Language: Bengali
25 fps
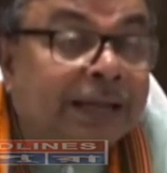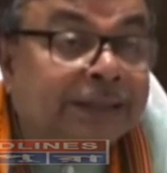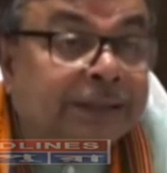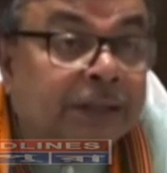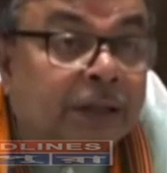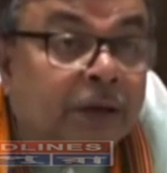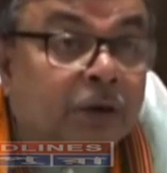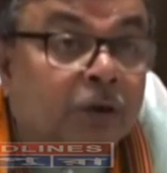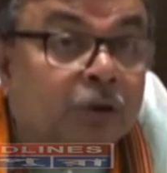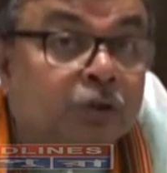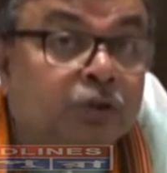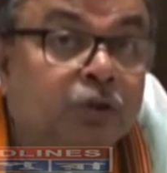
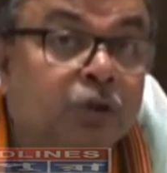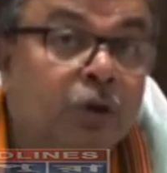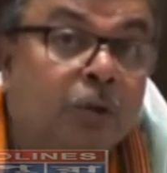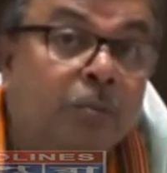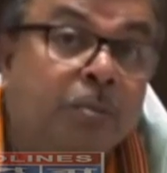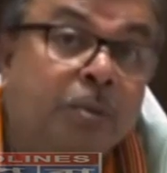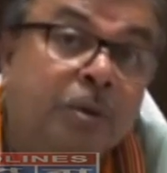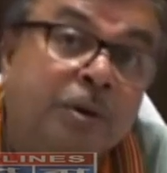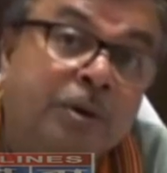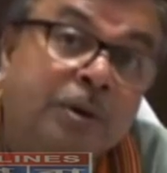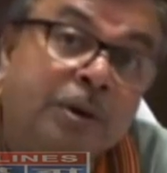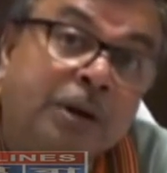আদালত
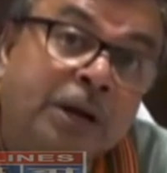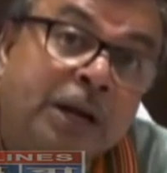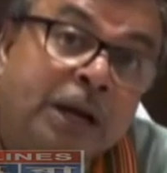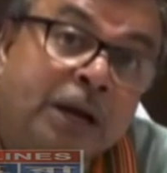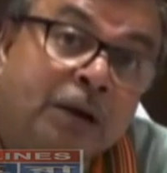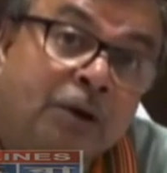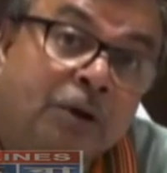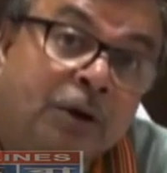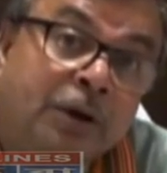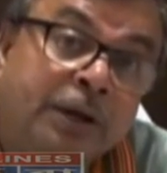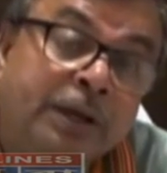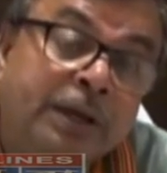অবমাননা
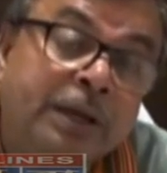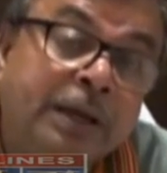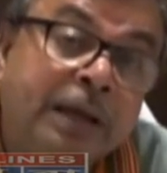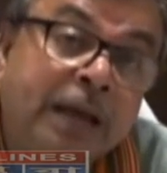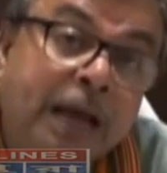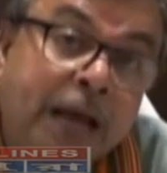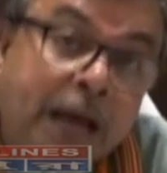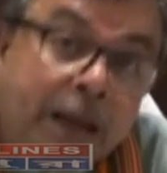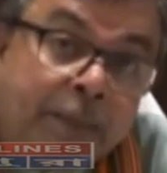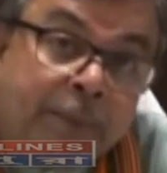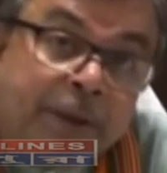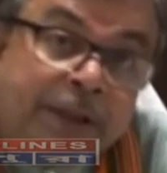হয়
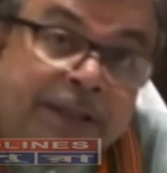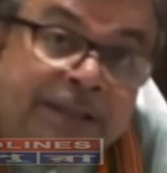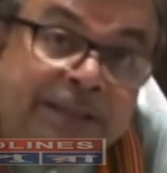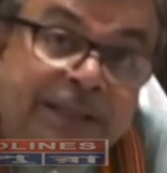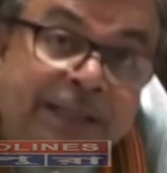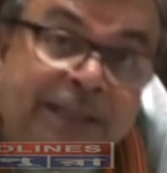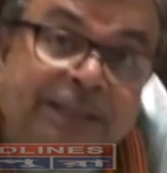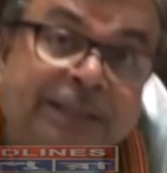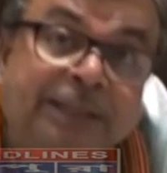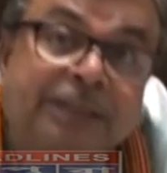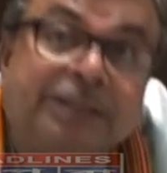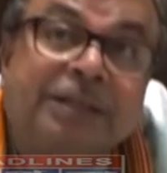আবার
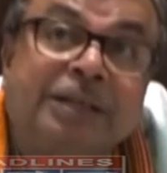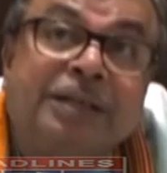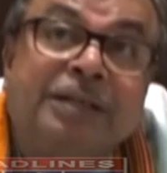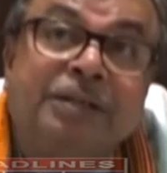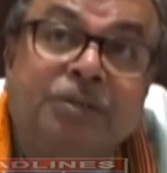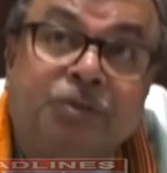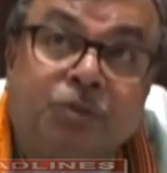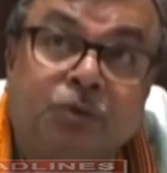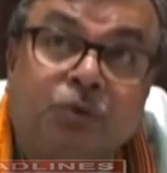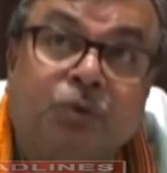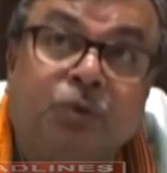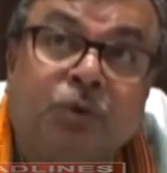তাদেরকে
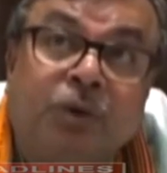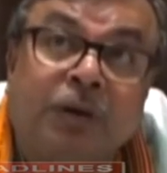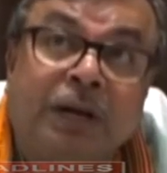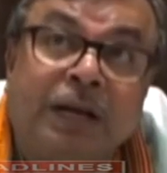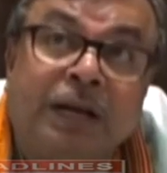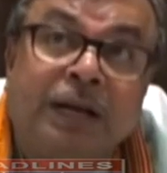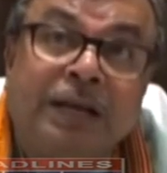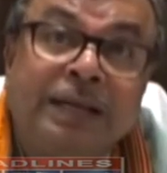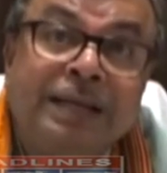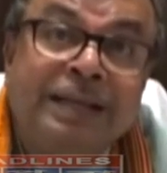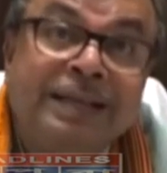কিছু করা